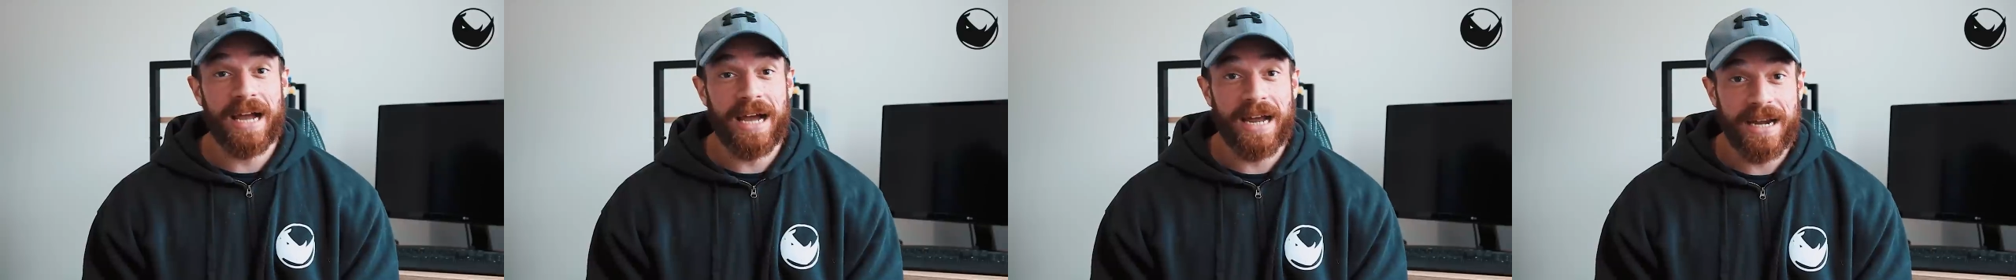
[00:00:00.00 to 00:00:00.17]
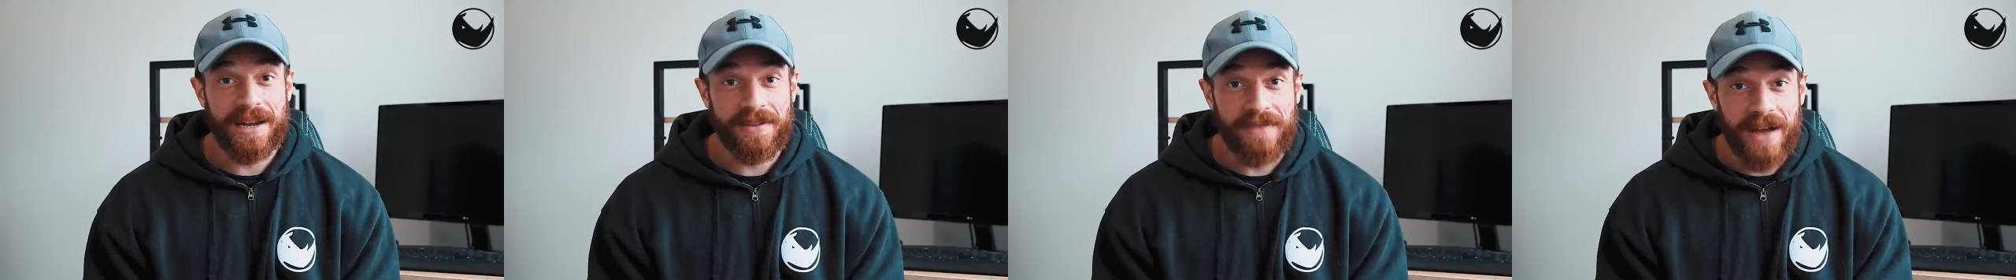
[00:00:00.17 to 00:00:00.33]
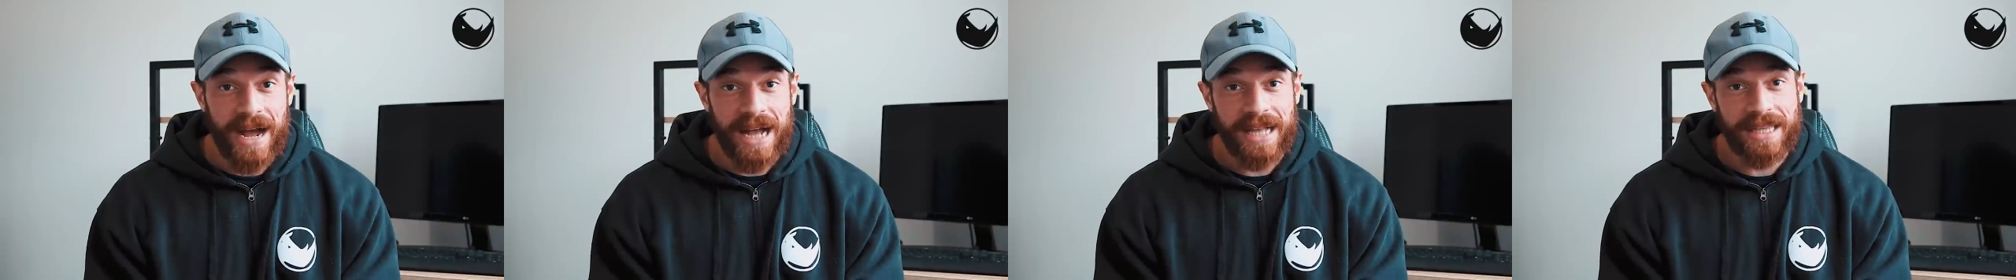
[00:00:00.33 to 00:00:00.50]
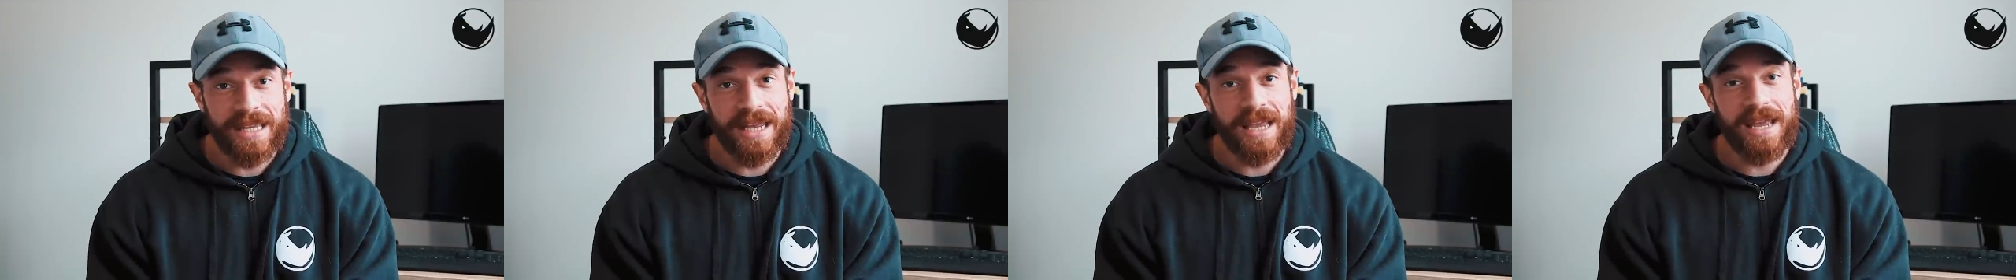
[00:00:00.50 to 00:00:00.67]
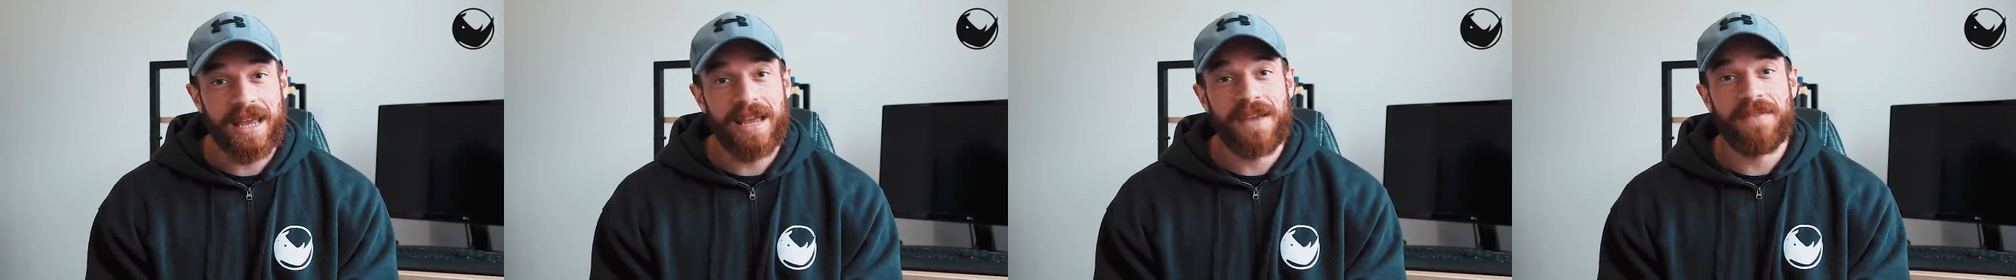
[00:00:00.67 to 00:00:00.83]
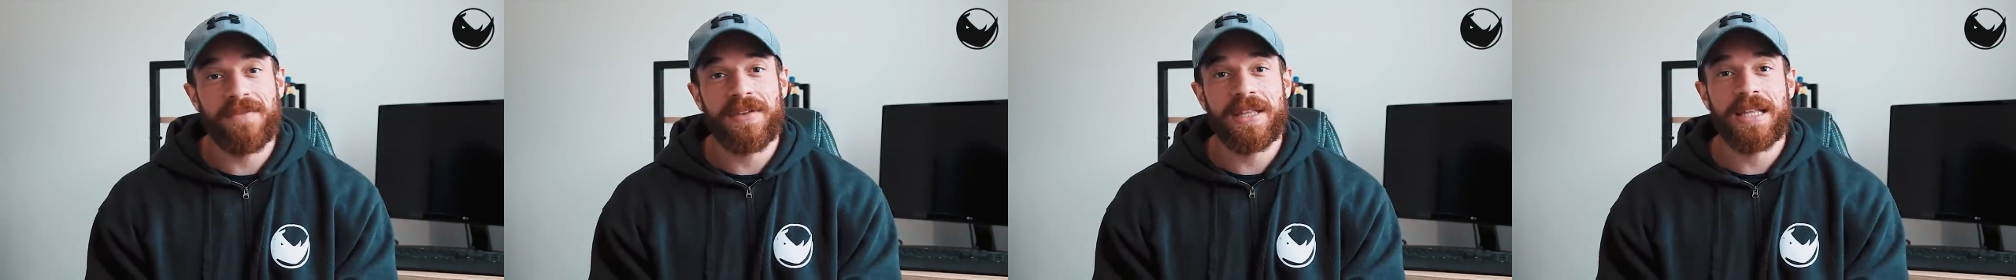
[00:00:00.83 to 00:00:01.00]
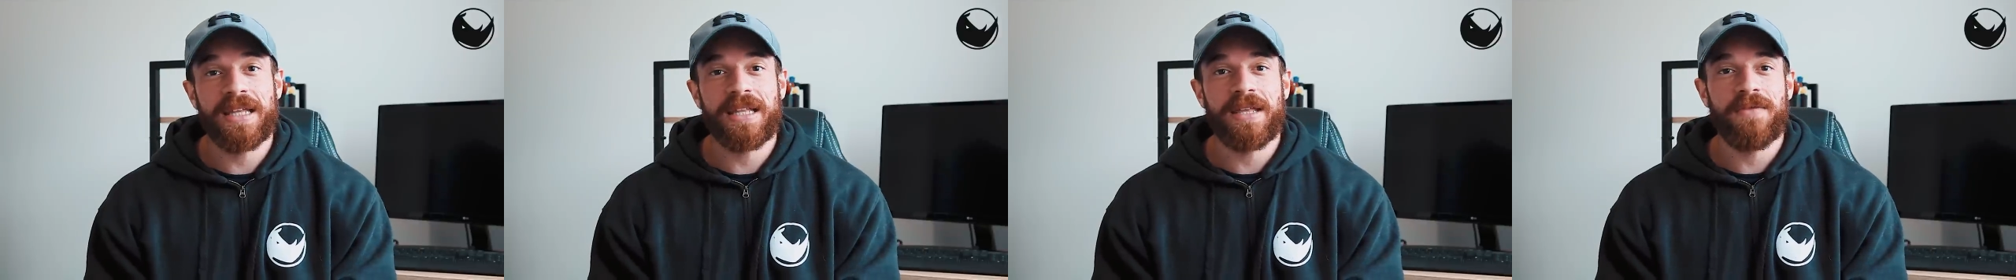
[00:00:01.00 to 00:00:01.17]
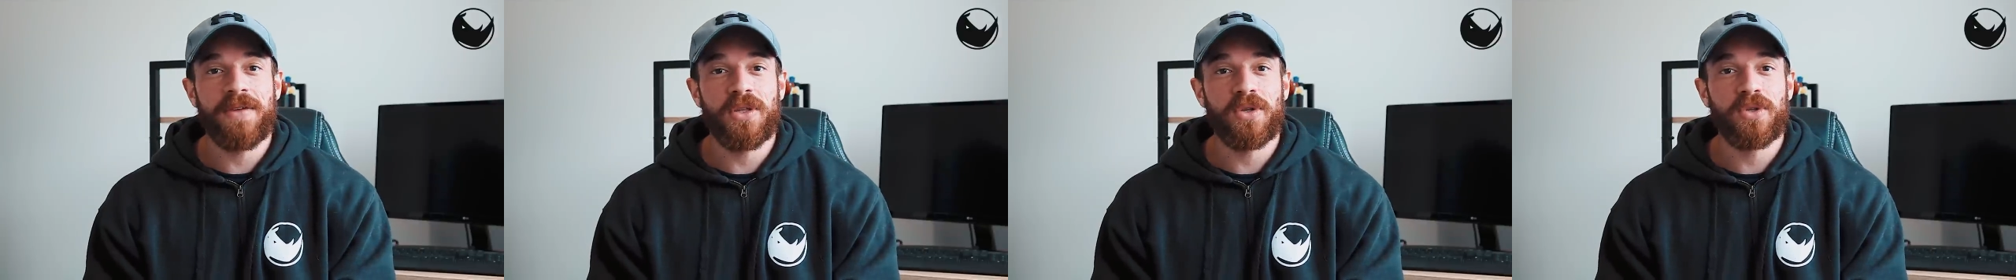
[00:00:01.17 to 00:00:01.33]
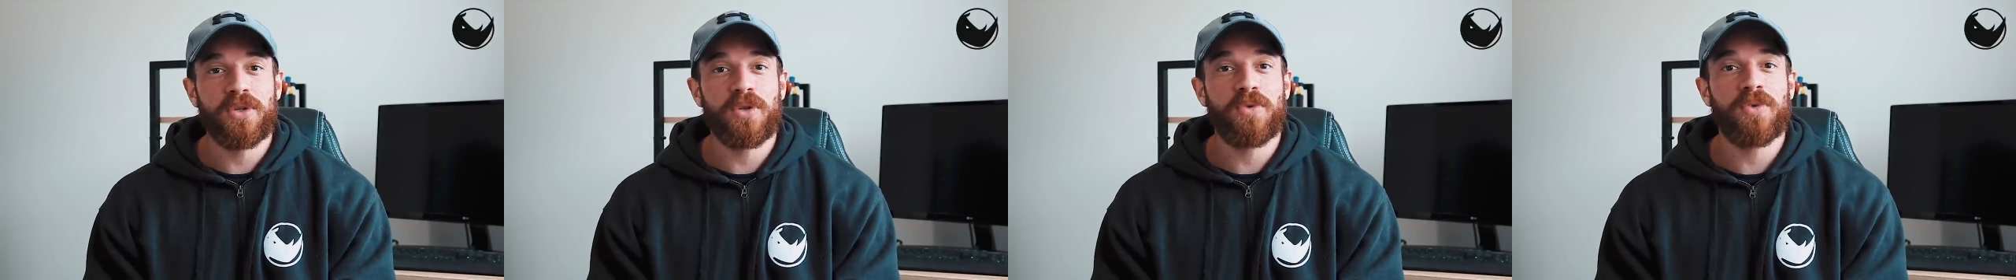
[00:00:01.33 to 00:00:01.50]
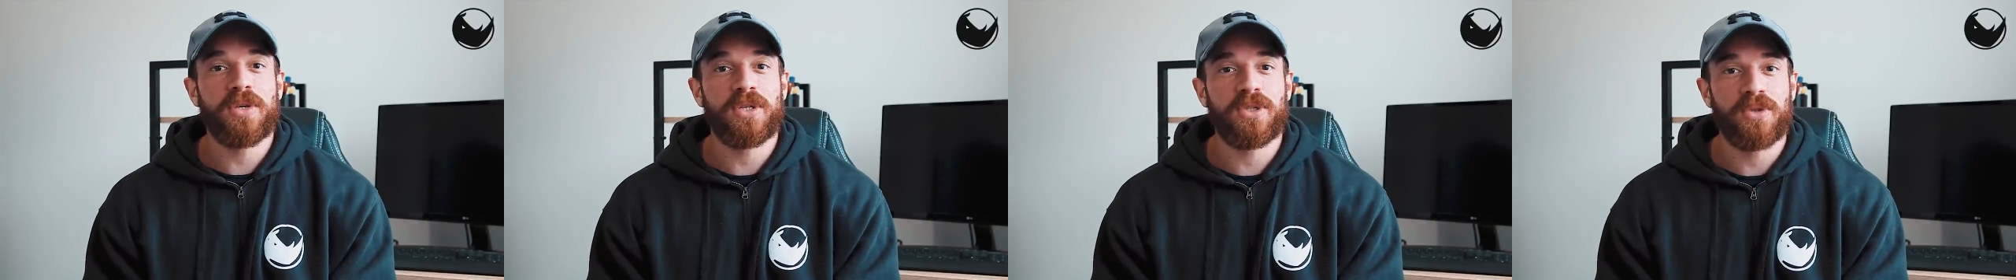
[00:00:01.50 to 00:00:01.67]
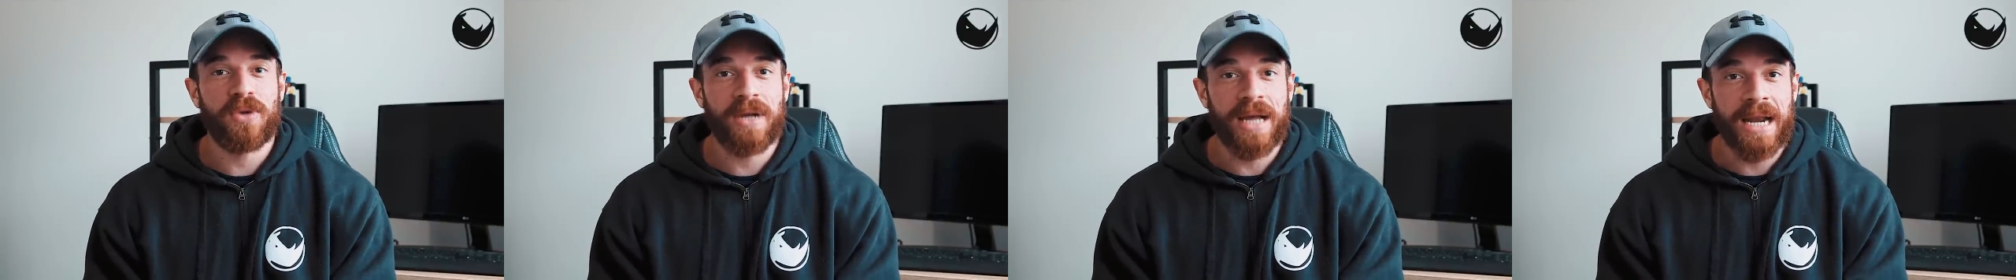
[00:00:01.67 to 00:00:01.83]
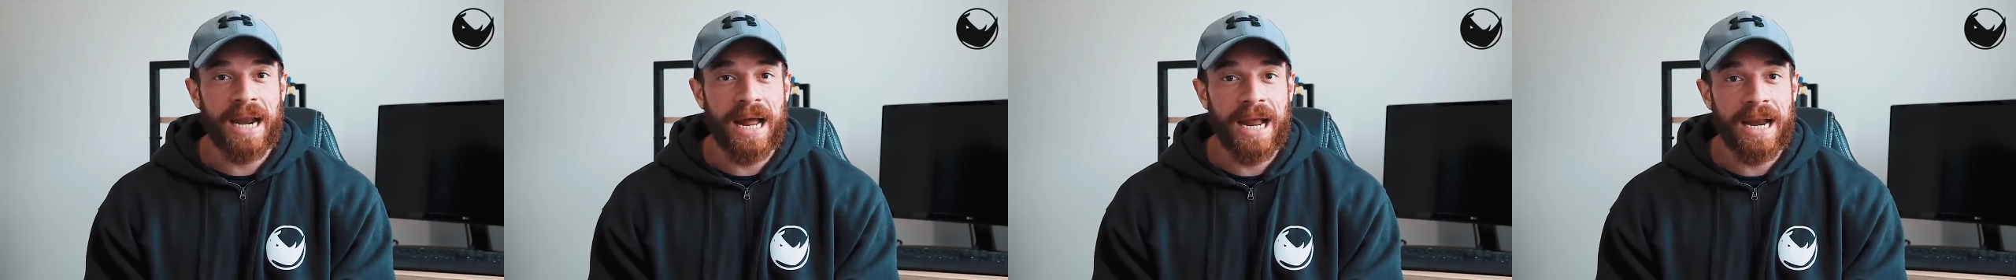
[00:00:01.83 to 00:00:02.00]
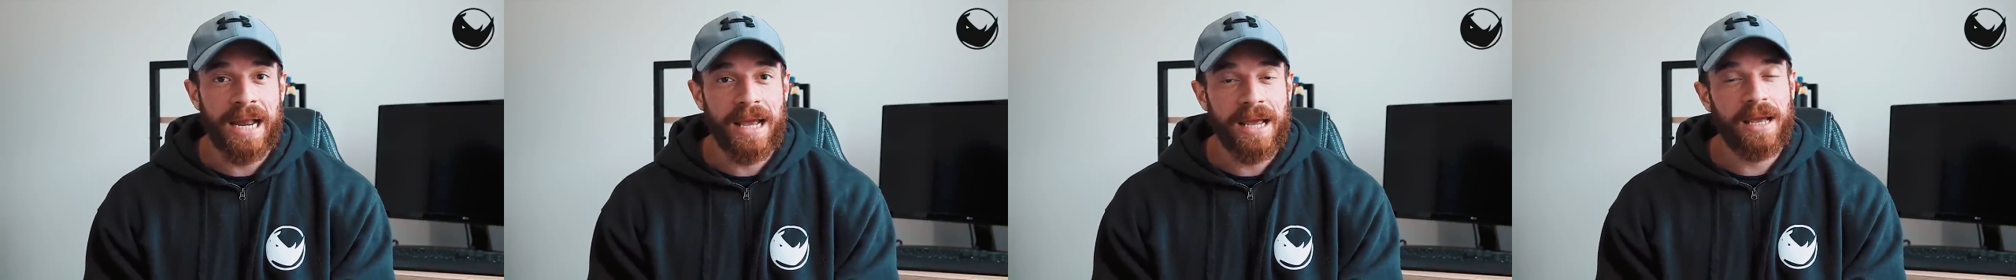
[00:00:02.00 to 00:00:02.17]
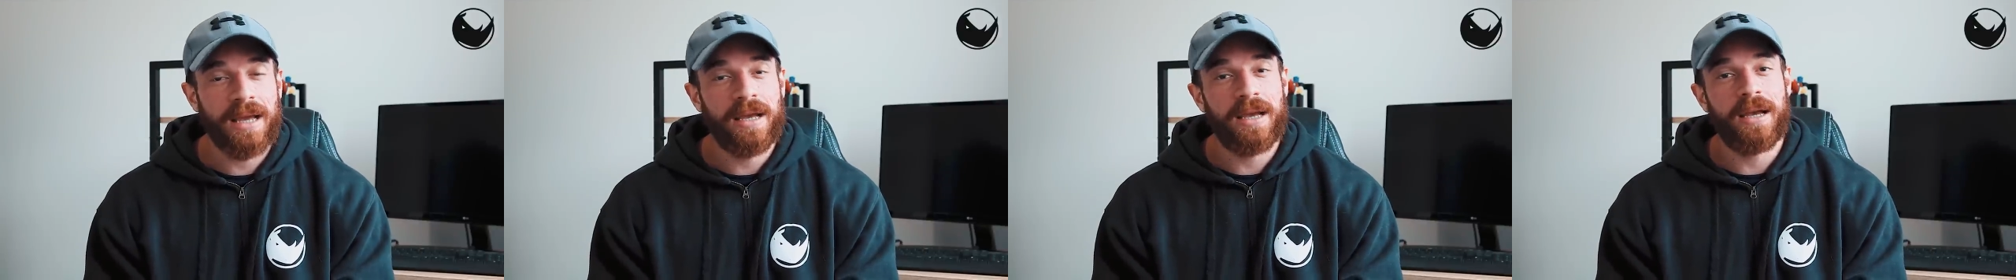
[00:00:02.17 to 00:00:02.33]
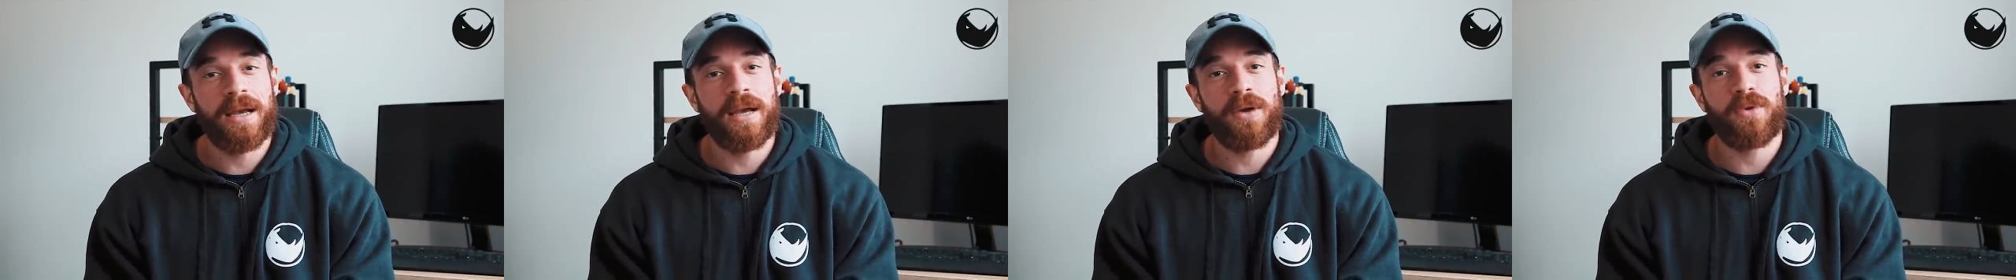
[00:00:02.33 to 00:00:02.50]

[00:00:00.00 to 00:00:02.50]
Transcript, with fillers: arrivate e vedete video di questo canale,